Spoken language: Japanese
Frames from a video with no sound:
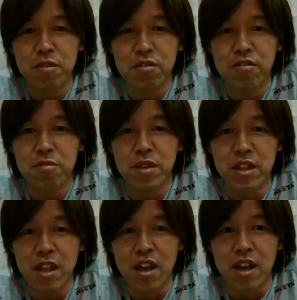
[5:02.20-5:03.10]
のを見
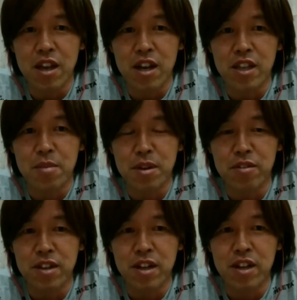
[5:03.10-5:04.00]
て頭の
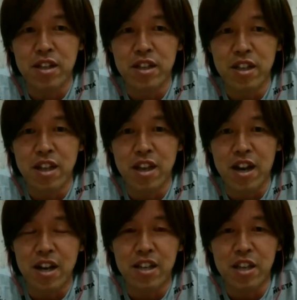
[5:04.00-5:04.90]
中に入れて
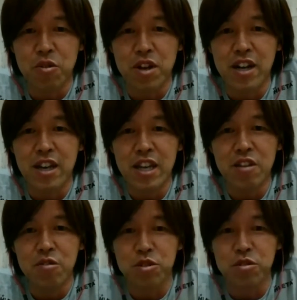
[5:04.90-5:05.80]
相手と駆け引き
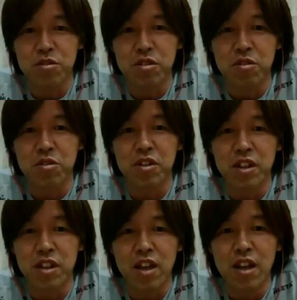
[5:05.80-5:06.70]
をするっていうことだね。